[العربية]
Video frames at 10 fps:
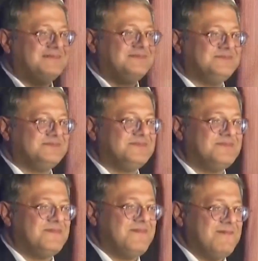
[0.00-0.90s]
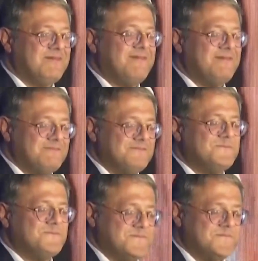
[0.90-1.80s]
بالضفة الغربية
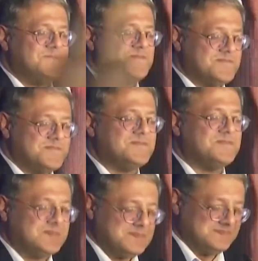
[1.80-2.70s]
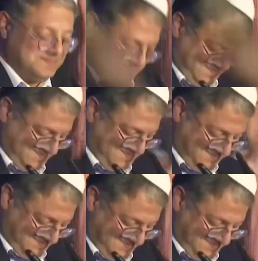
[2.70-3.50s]
وهدد بن غفير بالاستقالة